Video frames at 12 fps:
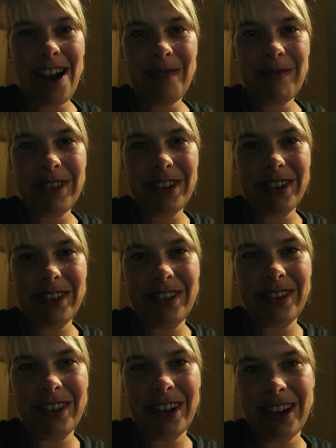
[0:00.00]
Abend
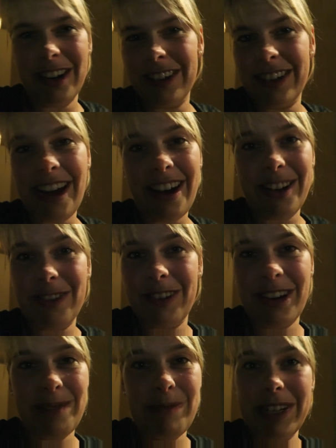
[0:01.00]
oder Tag
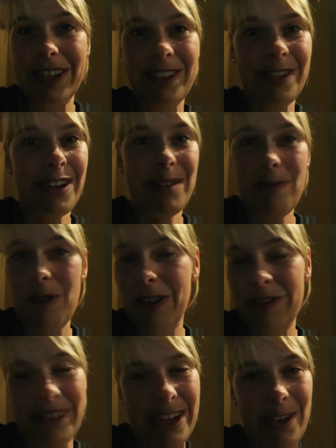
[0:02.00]
oder Mittag oder
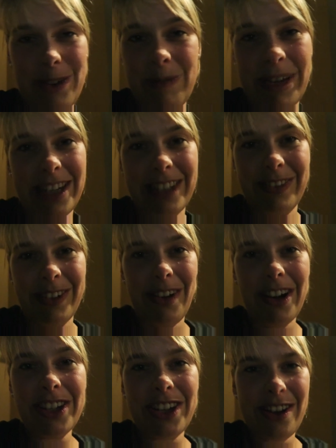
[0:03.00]
Morgen, wann auch immer ihr das
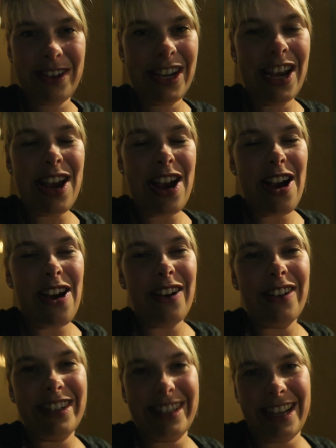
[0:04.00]
Video anschaut.
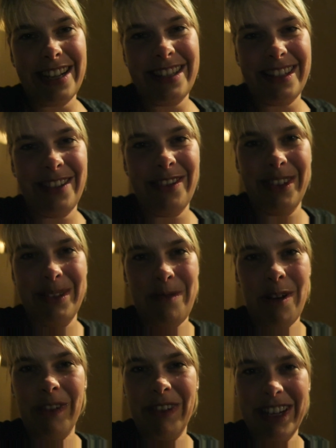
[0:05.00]
Und dann sehen wir uns
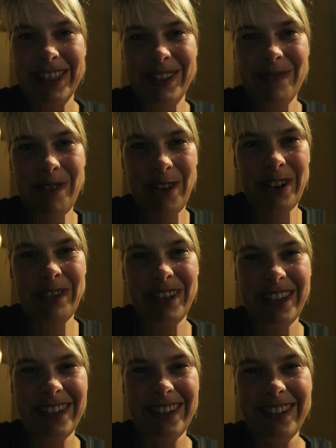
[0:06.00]
morgen wieder zum neuen
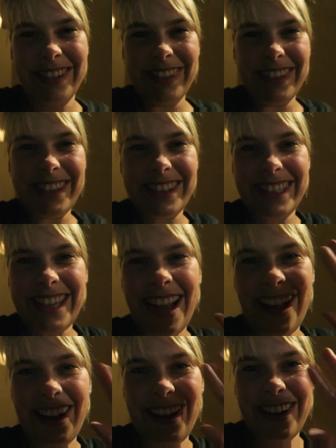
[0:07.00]
Video.
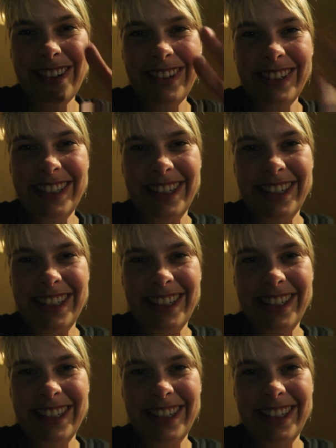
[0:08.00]
Ciao!